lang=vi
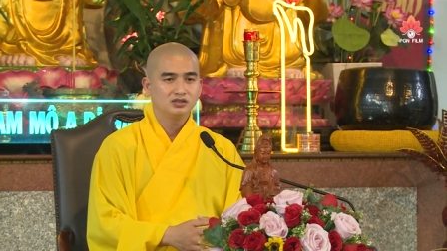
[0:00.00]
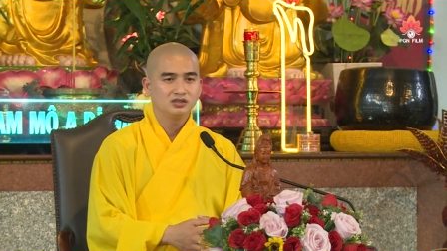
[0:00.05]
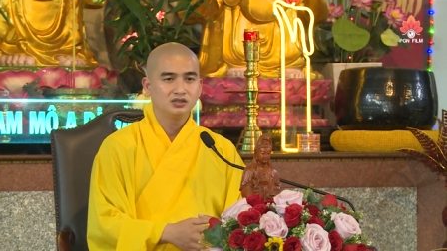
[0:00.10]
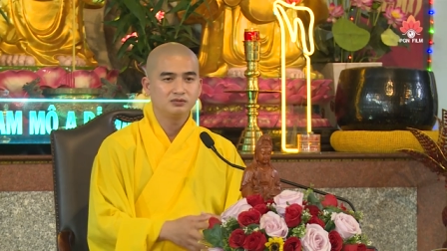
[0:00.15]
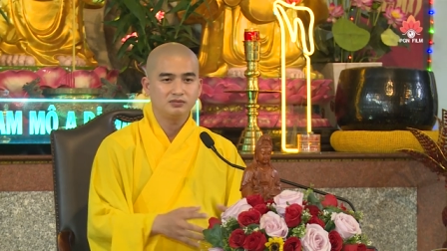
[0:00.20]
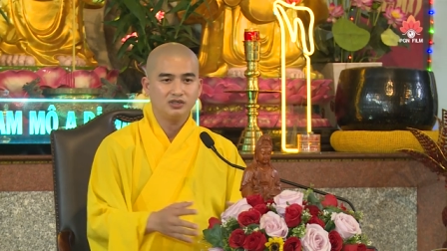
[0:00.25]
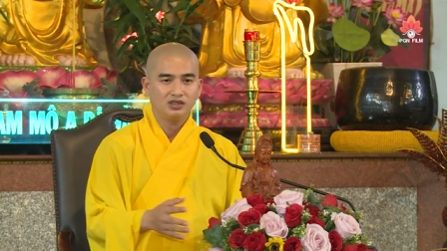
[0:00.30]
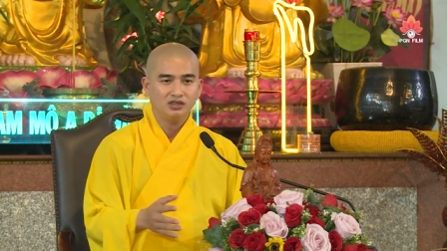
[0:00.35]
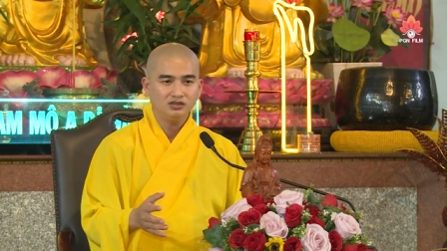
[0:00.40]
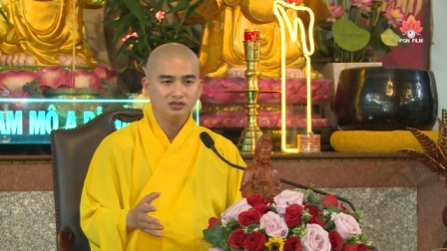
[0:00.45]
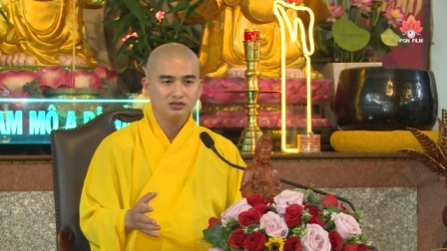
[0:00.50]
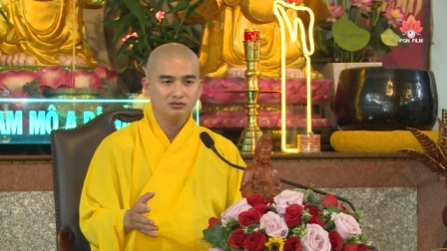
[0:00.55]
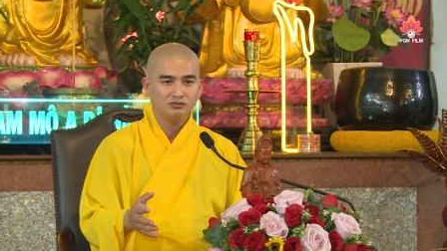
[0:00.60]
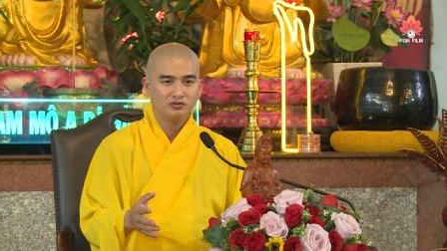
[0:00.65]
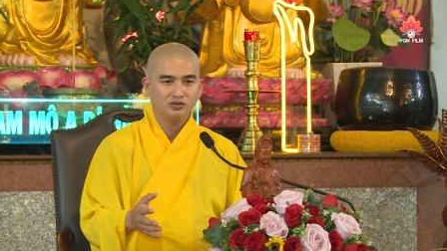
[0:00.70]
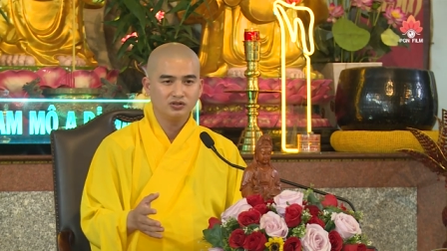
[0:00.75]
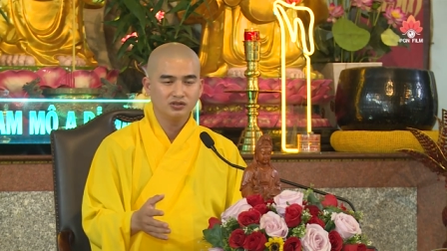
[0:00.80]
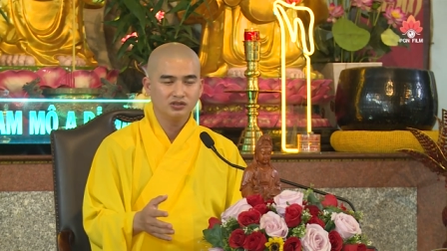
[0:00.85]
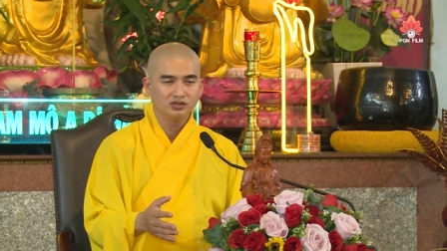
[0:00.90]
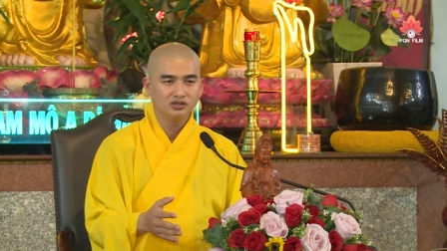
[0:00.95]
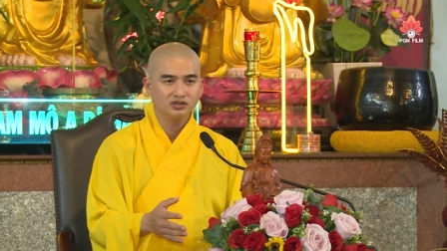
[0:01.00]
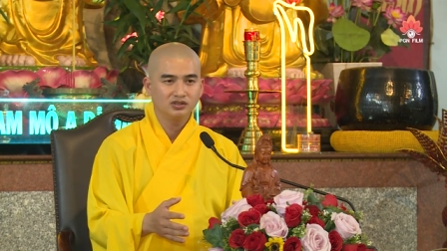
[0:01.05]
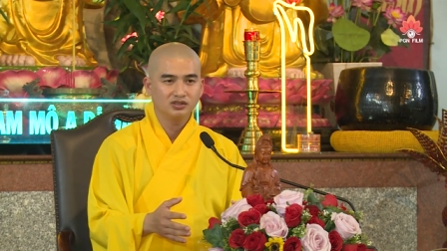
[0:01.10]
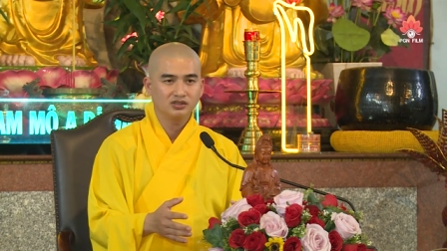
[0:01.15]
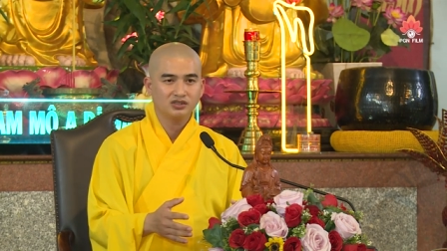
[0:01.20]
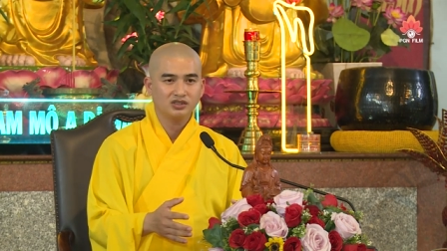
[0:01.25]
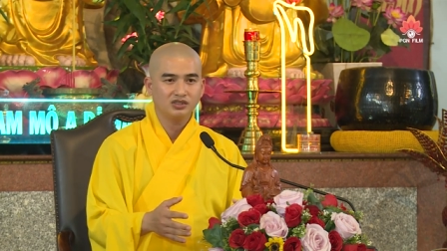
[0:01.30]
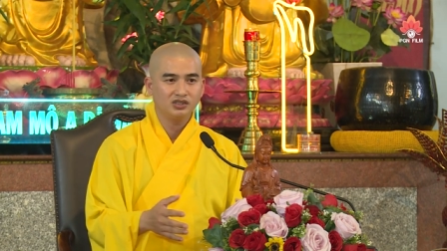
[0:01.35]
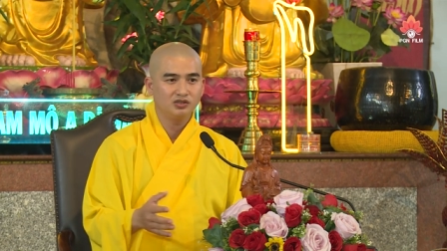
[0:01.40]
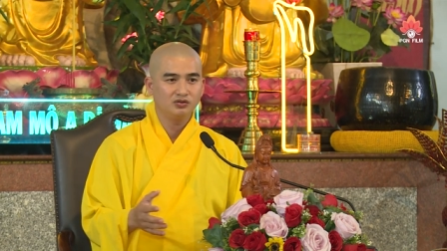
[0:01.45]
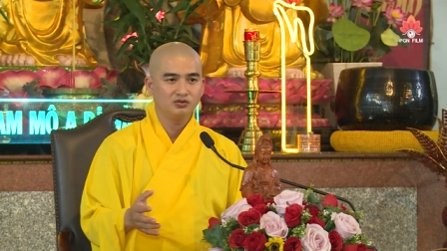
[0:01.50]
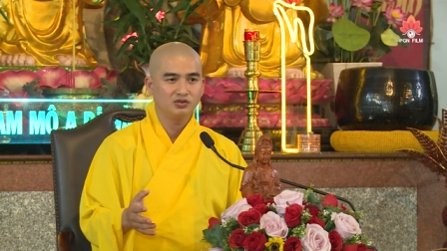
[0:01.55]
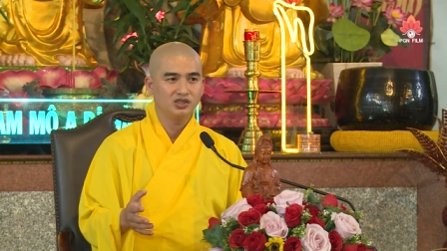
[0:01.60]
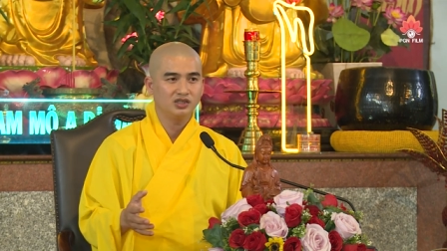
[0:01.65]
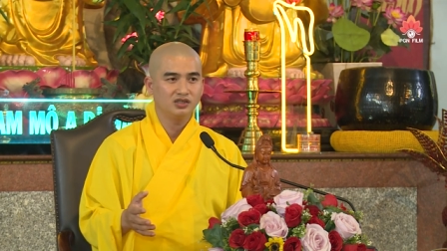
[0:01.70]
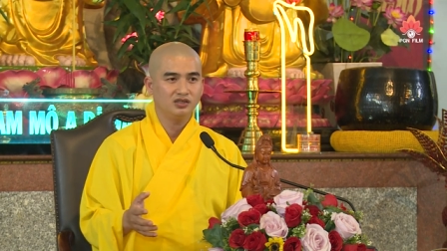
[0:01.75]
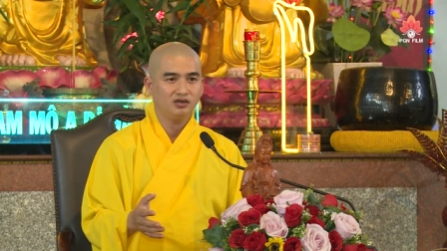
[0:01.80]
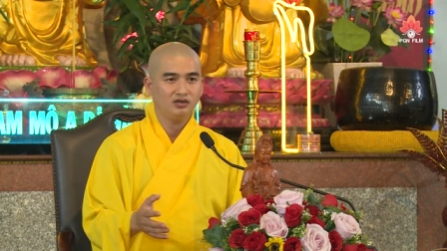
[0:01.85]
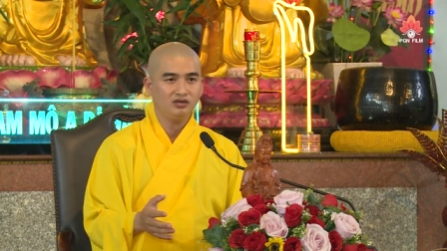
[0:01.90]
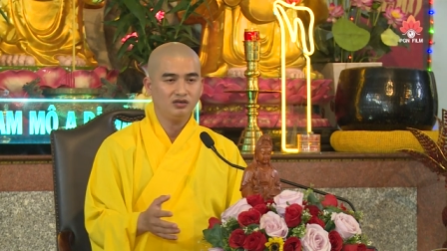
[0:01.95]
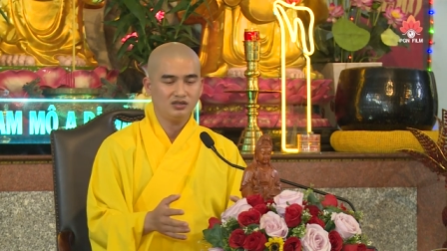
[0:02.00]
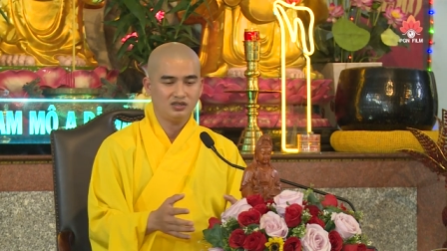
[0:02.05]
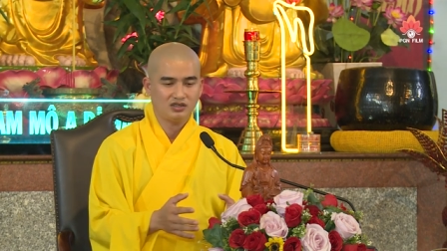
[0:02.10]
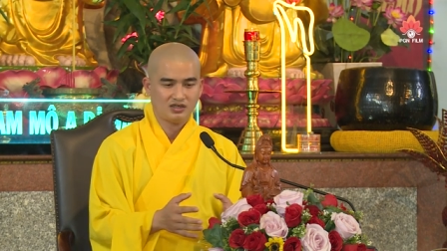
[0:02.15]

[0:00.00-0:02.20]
giúp đỡ được mọi người cái điều gì đó